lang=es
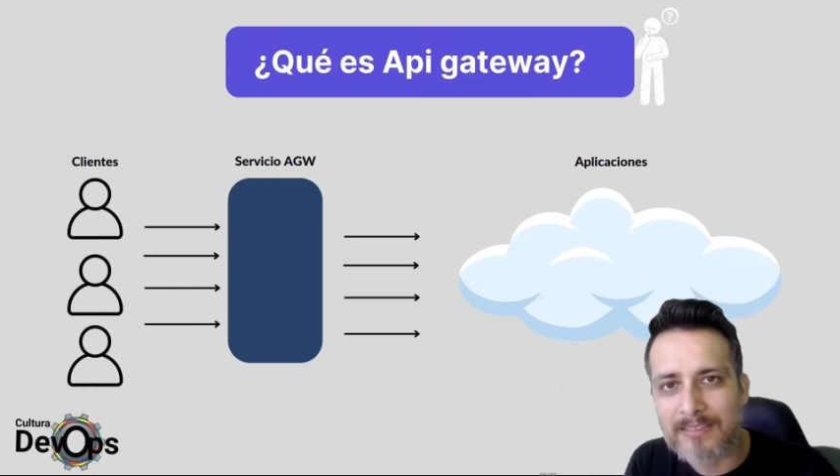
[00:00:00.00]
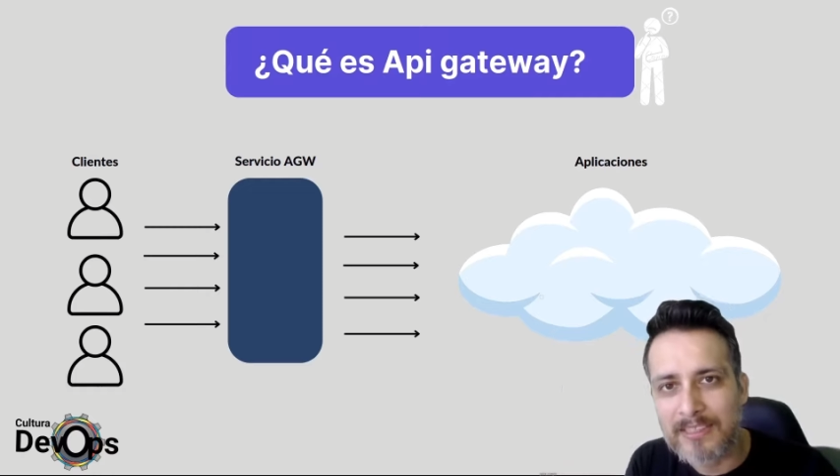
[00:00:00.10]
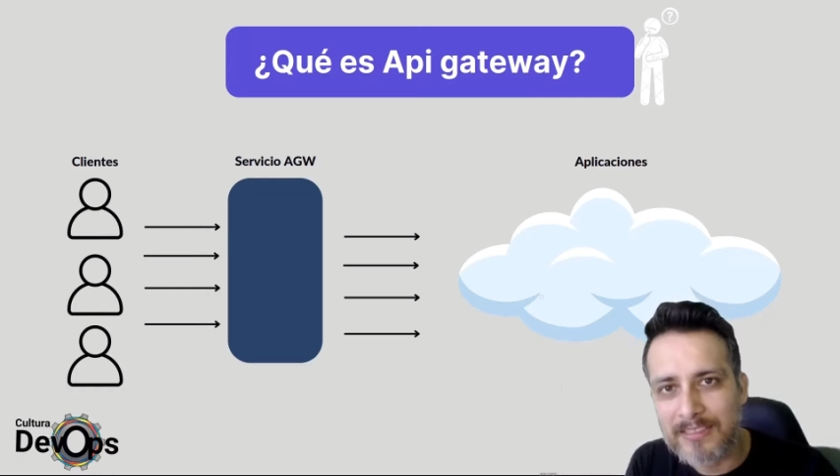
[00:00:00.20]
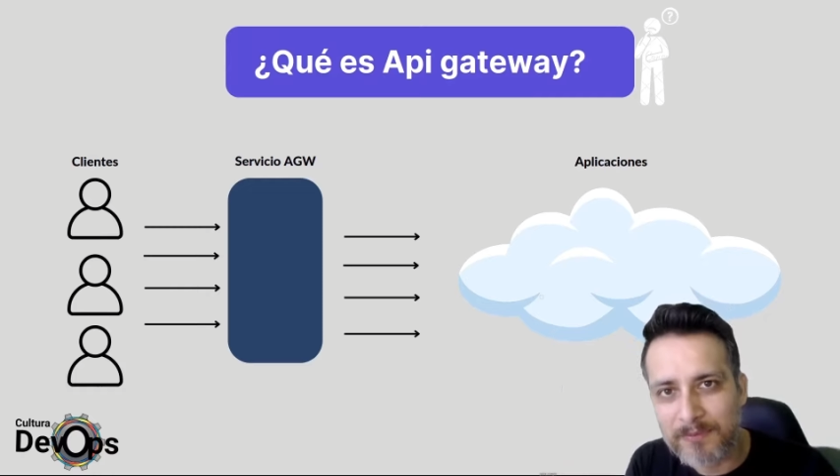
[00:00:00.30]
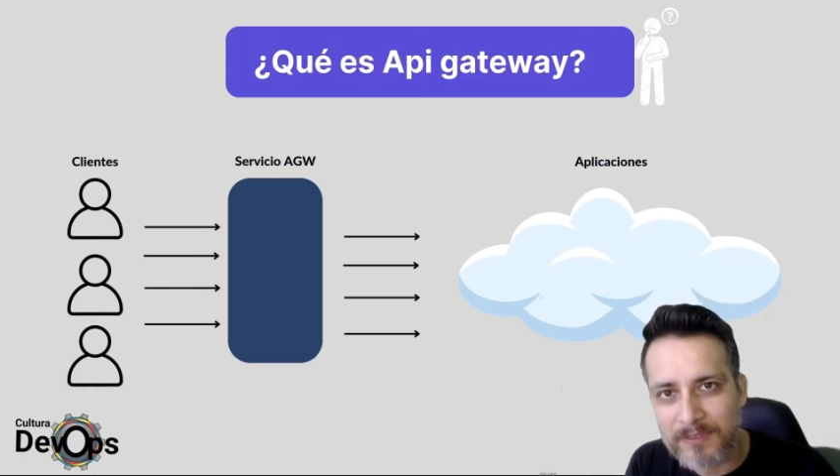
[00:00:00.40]

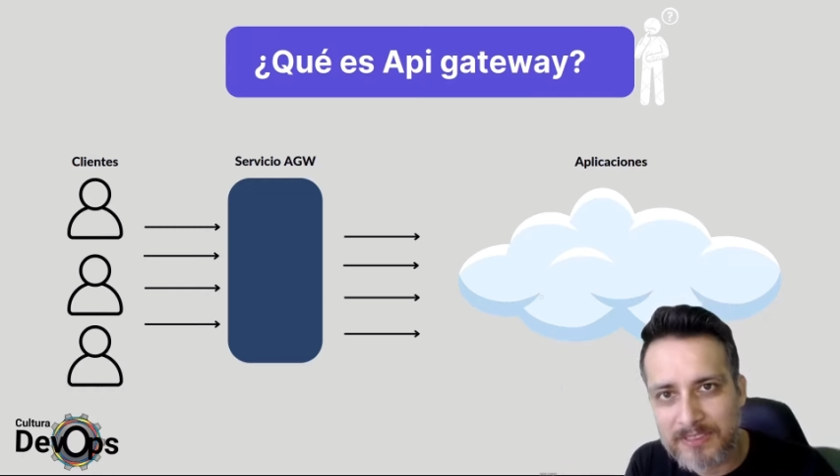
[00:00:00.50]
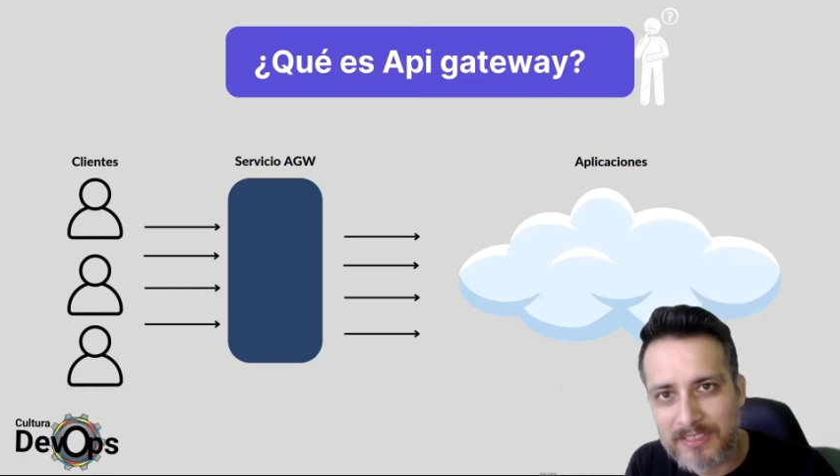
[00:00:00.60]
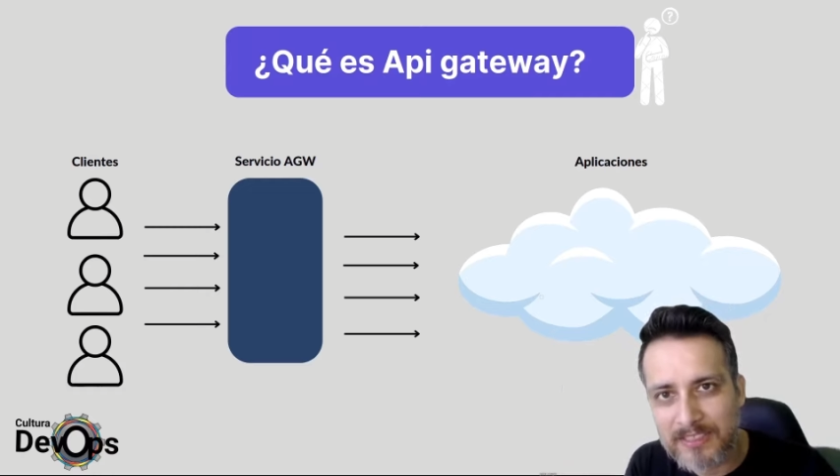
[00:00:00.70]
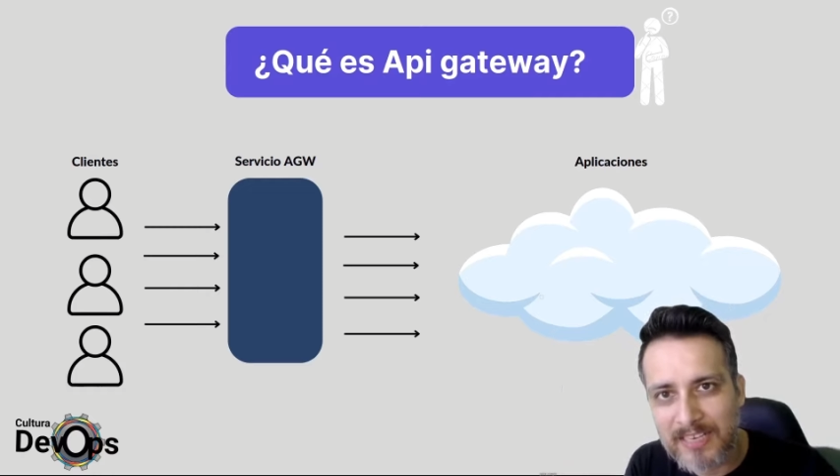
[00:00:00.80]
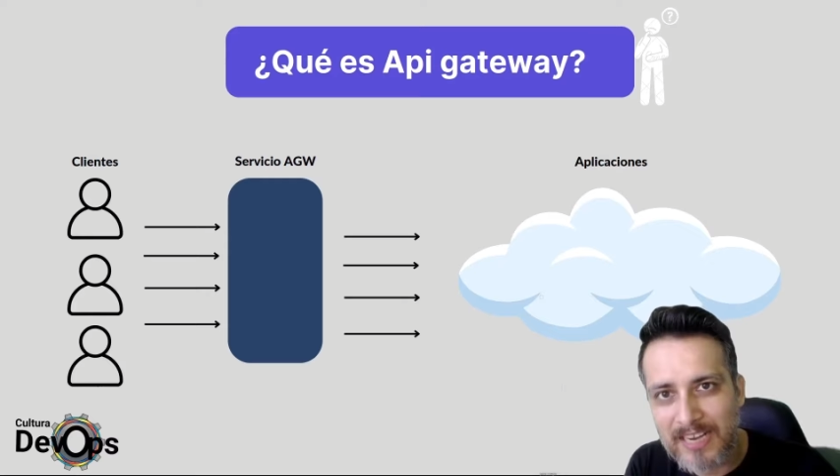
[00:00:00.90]

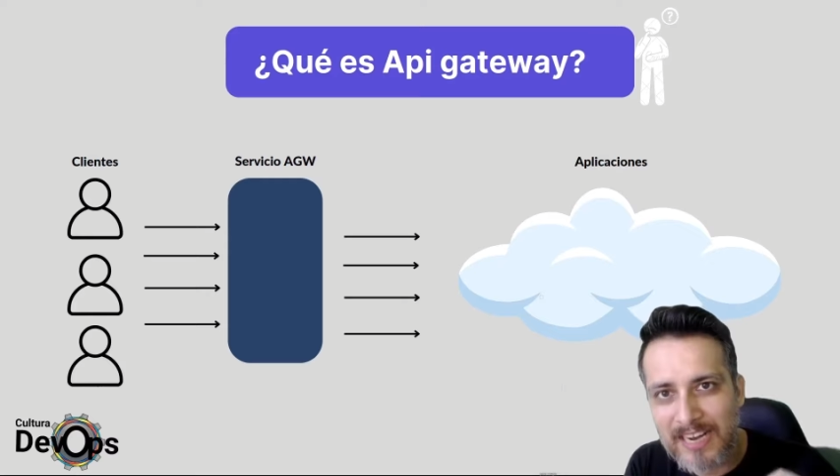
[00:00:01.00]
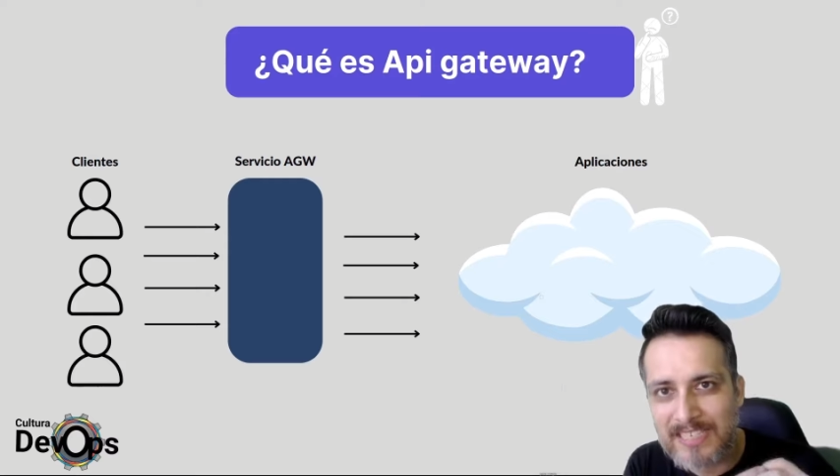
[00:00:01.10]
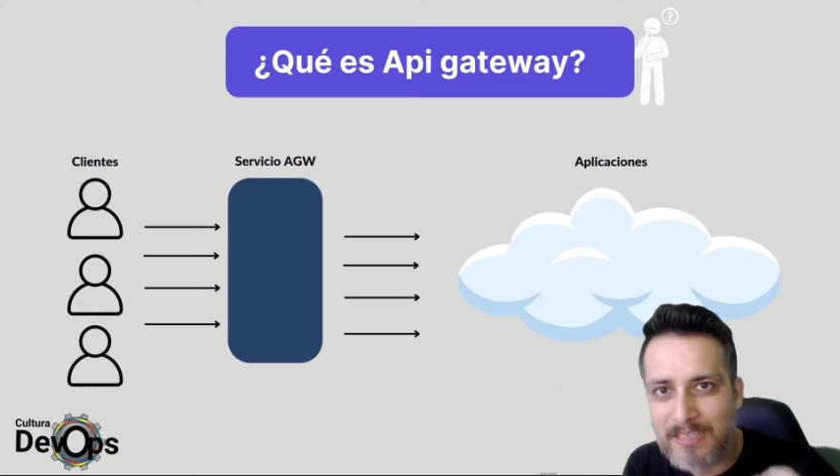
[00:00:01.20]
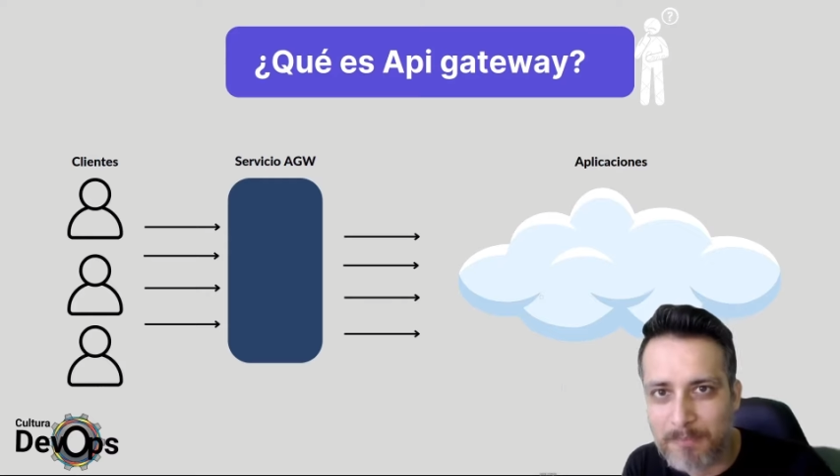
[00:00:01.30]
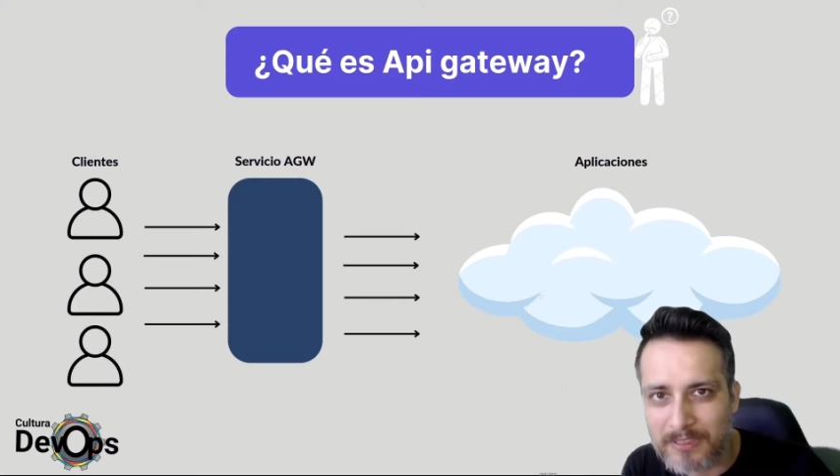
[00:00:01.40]
satisfacer
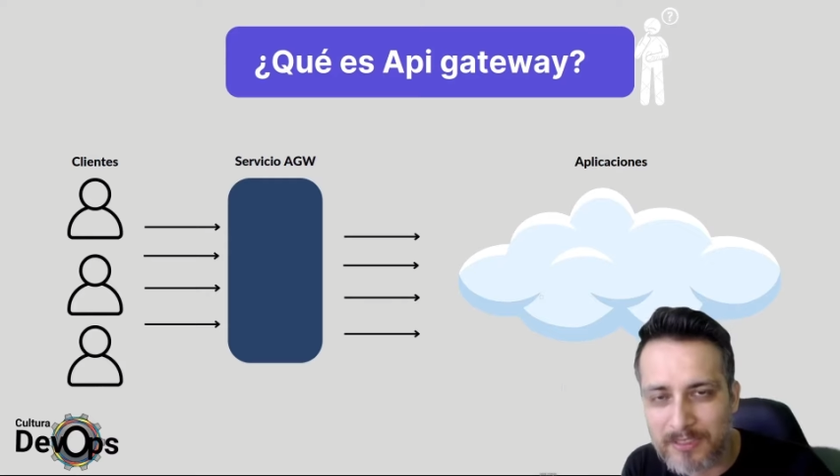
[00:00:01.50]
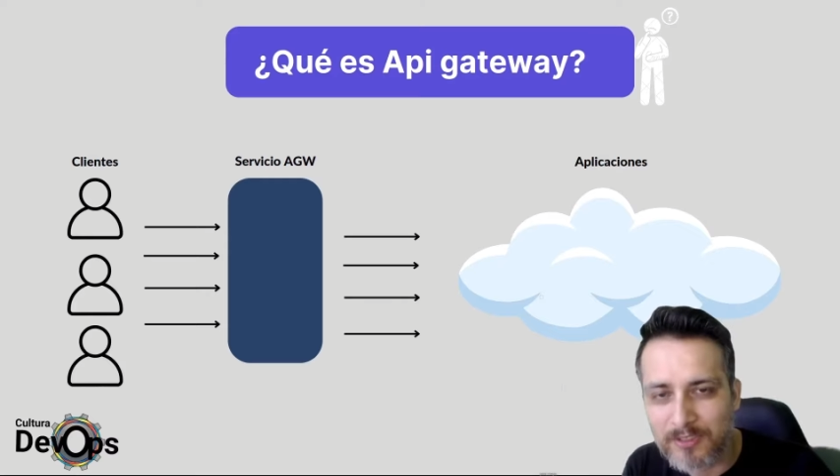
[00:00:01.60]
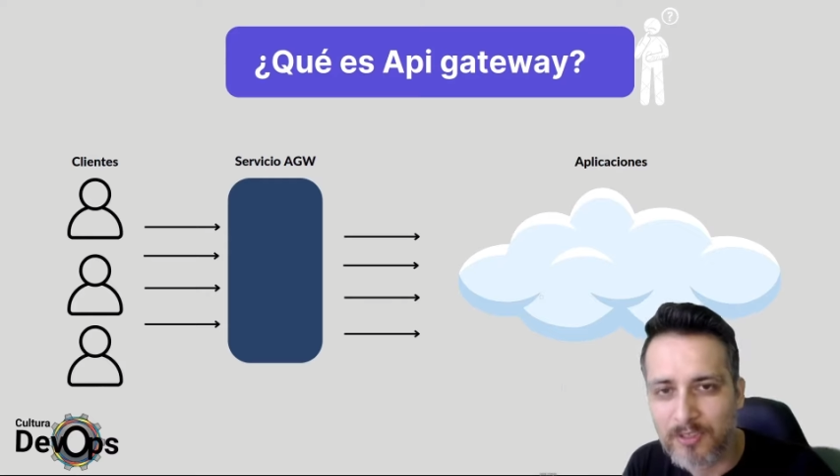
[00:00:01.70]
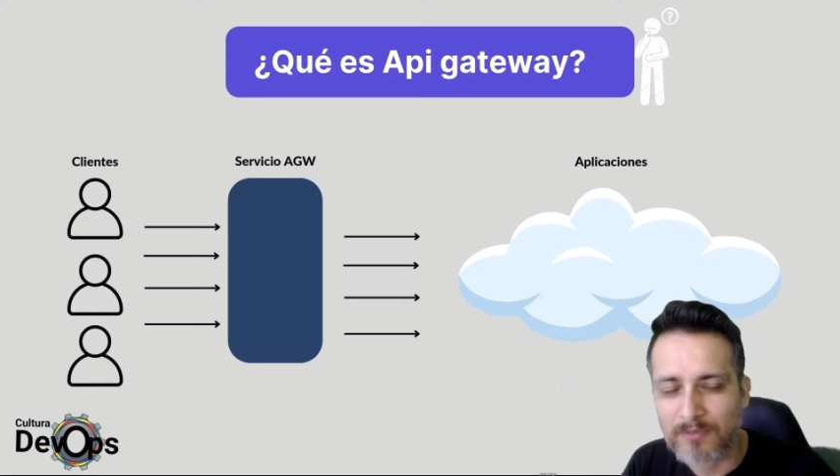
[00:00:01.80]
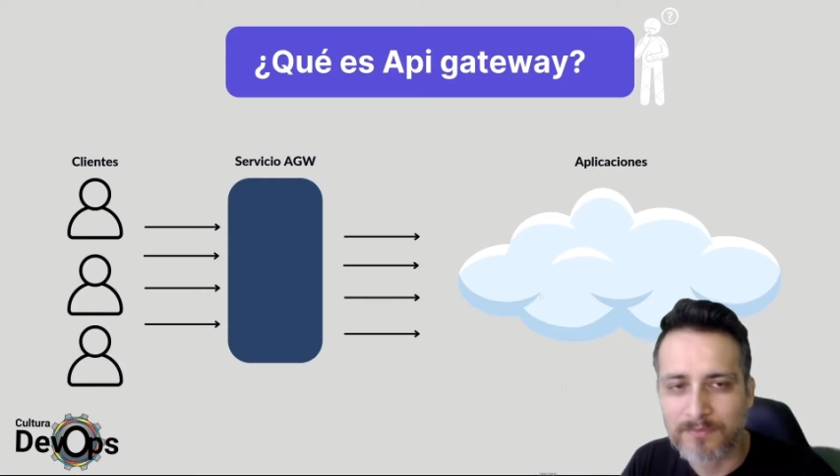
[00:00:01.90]
esa petición.